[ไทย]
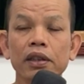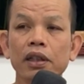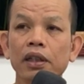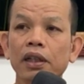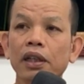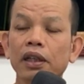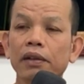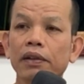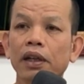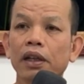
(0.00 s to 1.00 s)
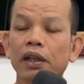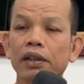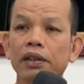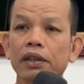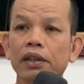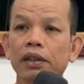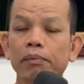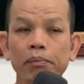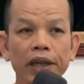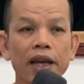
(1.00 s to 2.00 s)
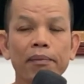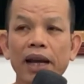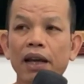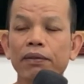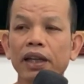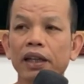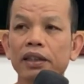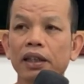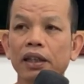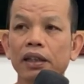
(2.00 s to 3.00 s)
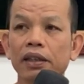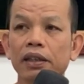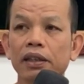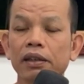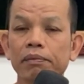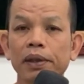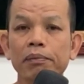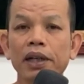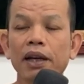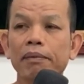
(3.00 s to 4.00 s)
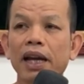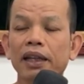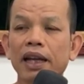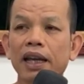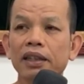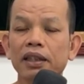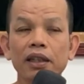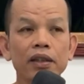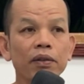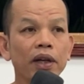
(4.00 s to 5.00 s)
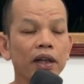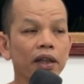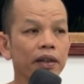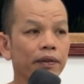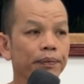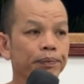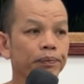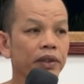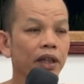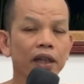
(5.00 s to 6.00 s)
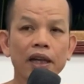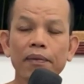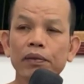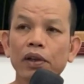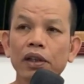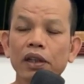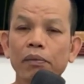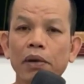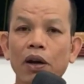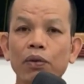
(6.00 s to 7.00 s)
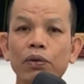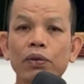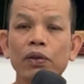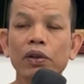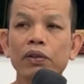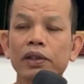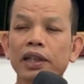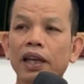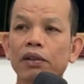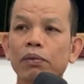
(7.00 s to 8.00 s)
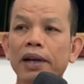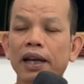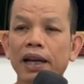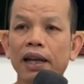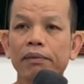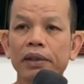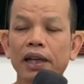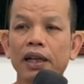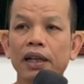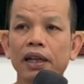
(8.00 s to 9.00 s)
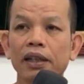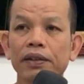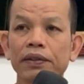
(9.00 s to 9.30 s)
คือยังเคยเบียหมาไว้อย่างสิ่งไปเบื่อหมาตายสี่ตัวเนี่ยไอ้กรรมตัวนี้ก็เผาลนหัวใจกูบานานเหมือนกันนะ